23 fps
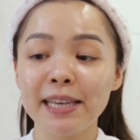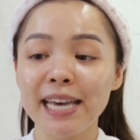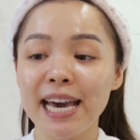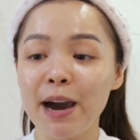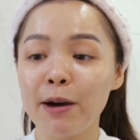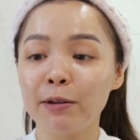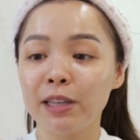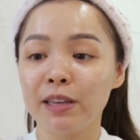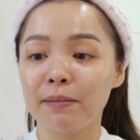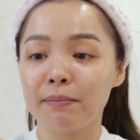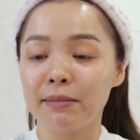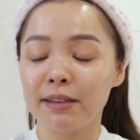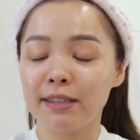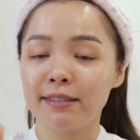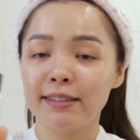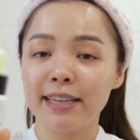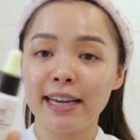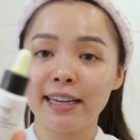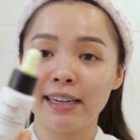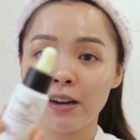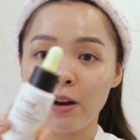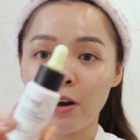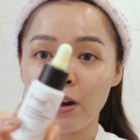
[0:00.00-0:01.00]
theo thì mình
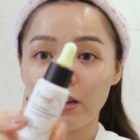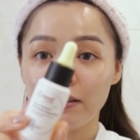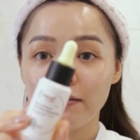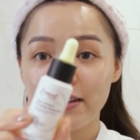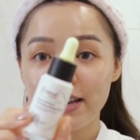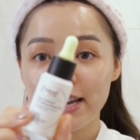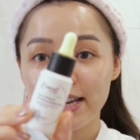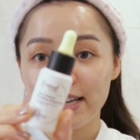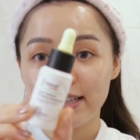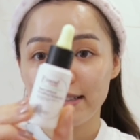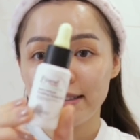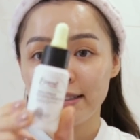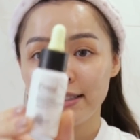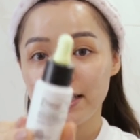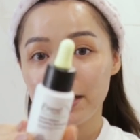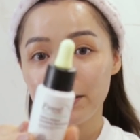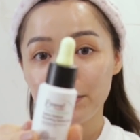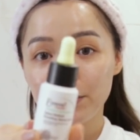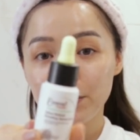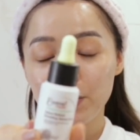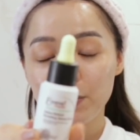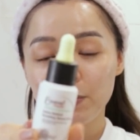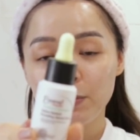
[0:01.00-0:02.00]
sẽ nói về
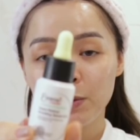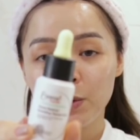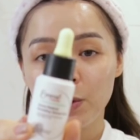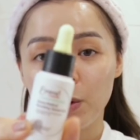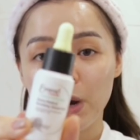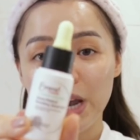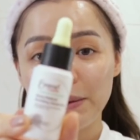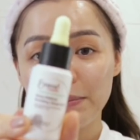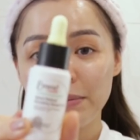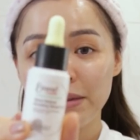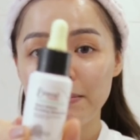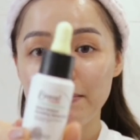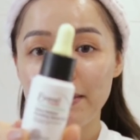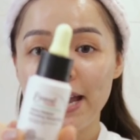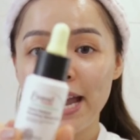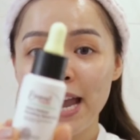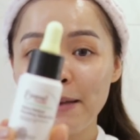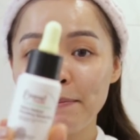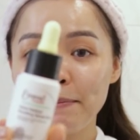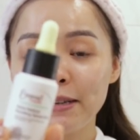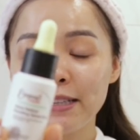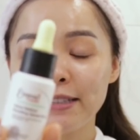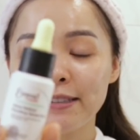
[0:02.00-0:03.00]
serum của Emmie by
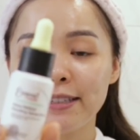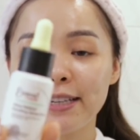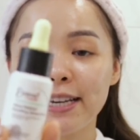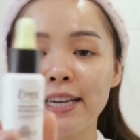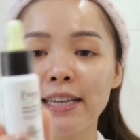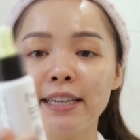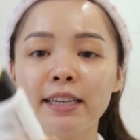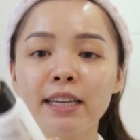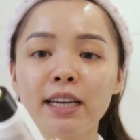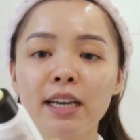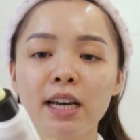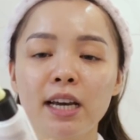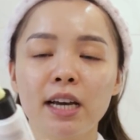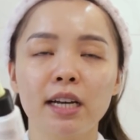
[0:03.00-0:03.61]
Happy Skin.